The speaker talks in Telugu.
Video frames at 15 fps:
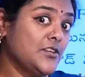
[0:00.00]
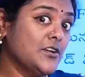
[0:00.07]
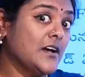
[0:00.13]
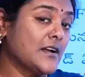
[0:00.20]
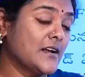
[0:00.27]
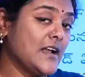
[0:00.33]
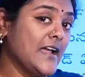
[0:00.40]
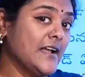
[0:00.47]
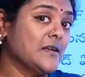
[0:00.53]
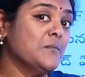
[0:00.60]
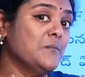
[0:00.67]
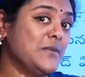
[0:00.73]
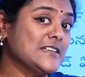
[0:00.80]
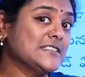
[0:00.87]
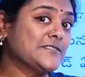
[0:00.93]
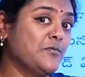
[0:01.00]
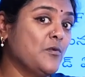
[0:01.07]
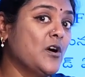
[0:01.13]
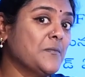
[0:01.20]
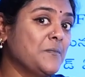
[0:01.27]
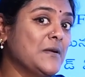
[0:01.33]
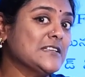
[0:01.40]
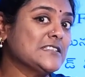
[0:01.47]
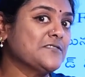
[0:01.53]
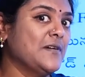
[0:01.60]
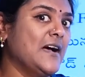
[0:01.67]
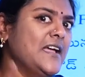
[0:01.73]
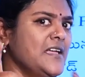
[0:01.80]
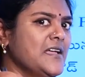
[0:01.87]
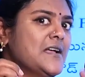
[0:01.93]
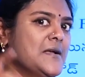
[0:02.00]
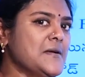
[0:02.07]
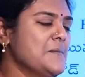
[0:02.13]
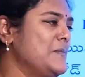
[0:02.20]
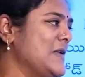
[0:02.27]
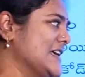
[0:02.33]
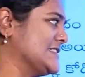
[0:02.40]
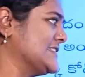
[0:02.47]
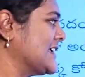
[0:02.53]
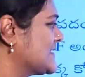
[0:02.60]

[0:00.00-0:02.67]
యువర్ రైట్ ప్లస్ ఫోర్ ప్లస్ ఫైవ్ ప్లస్